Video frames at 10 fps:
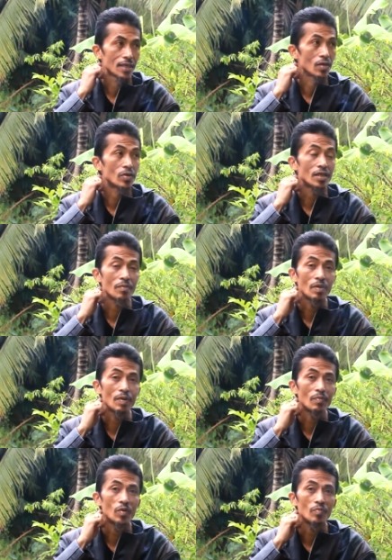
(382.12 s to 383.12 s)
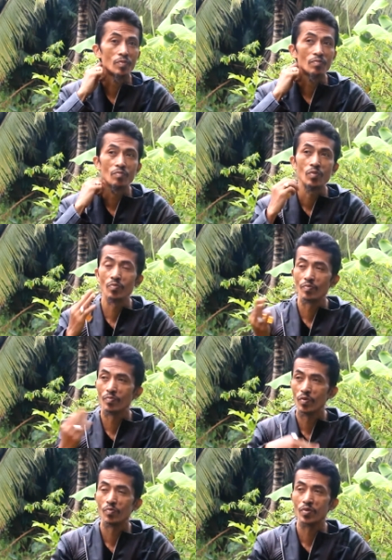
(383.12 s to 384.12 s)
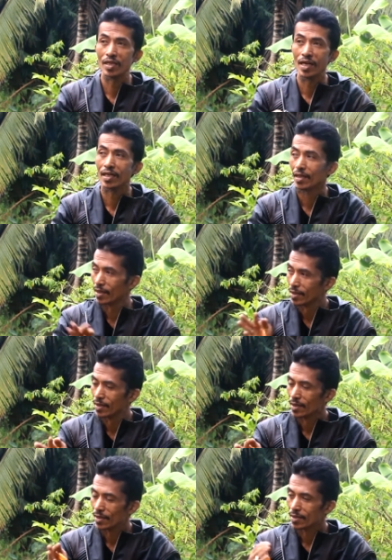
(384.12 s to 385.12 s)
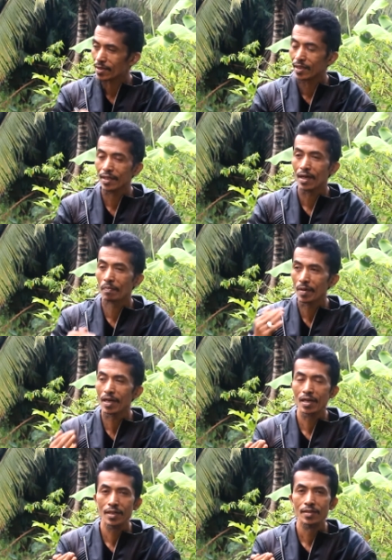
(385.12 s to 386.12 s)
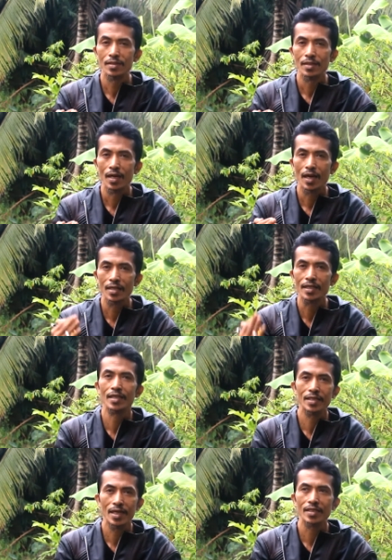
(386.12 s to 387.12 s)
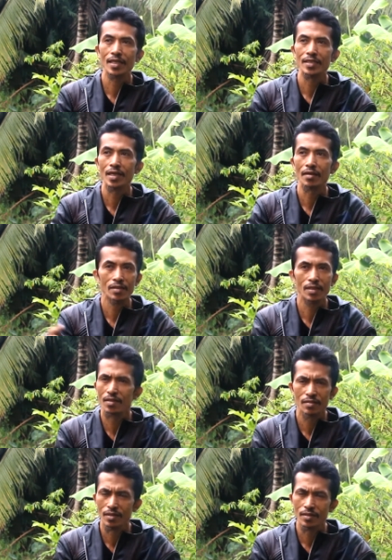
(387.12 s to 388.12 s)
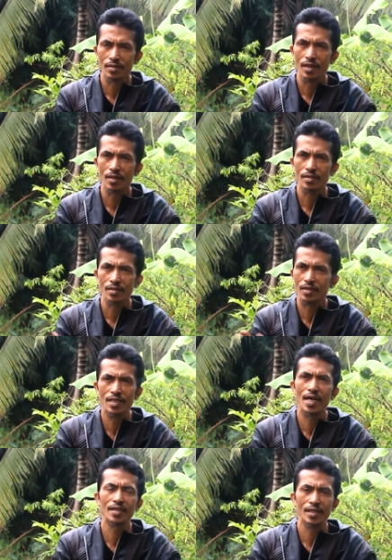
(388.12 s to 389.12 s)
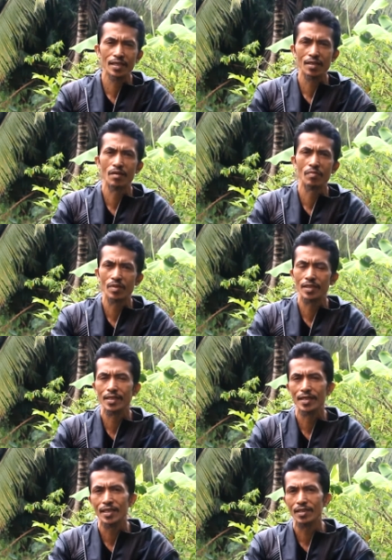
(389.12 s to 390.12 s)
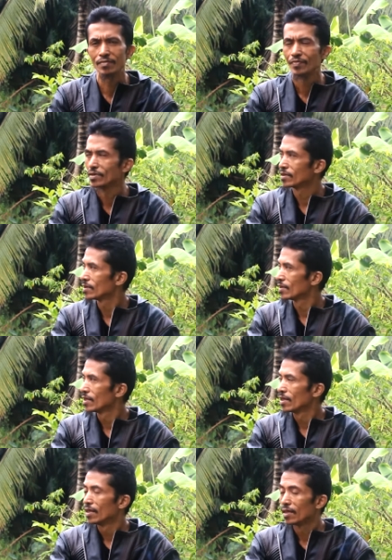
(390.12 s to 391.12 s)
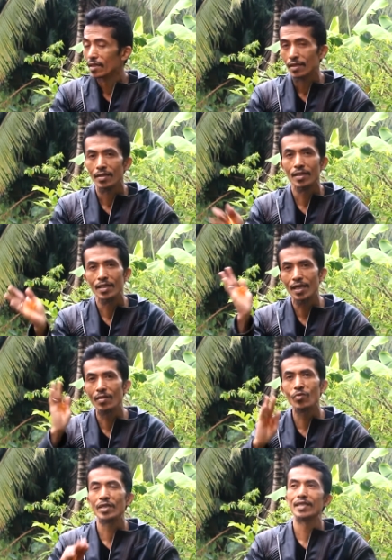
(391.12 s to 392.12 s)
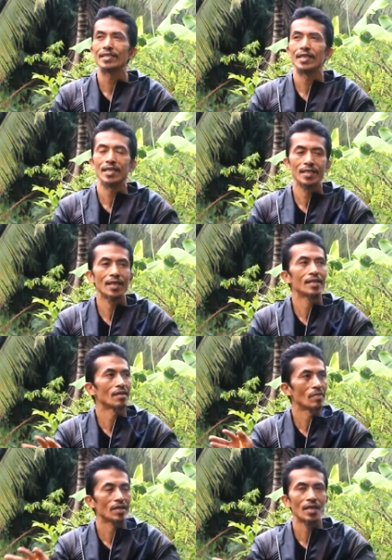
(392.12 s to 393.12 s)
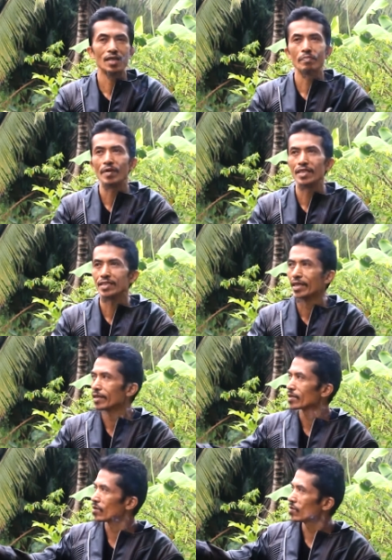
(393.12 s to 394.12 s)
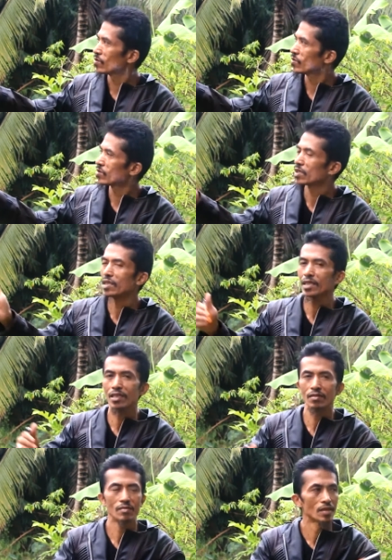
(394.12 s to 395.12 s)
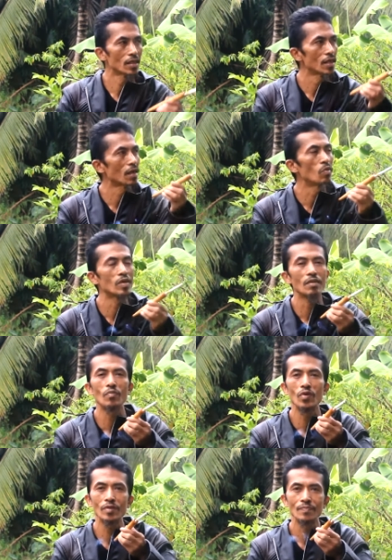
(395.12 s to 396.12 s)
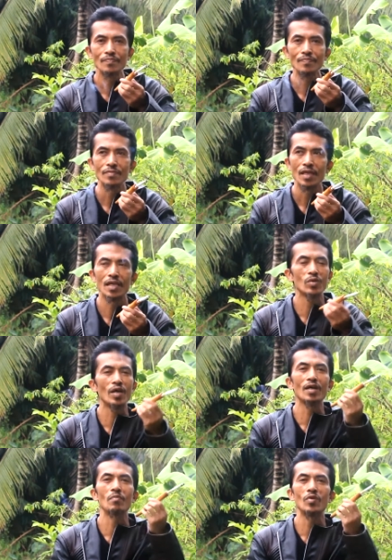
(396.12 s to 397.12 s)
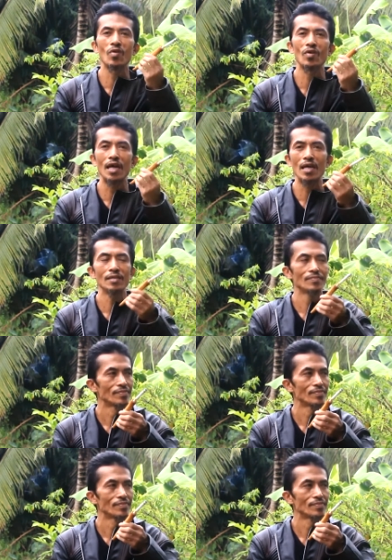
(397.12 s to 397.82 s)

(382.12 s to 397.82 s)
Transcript: kalau kita memang belum belum, belum punya ke, apa ada kegiatan yang yang tidak ada kita kegiatan ya kita keluar saja jalan kemana ke pasar atau ke kebun-kebun atau ke kebun orang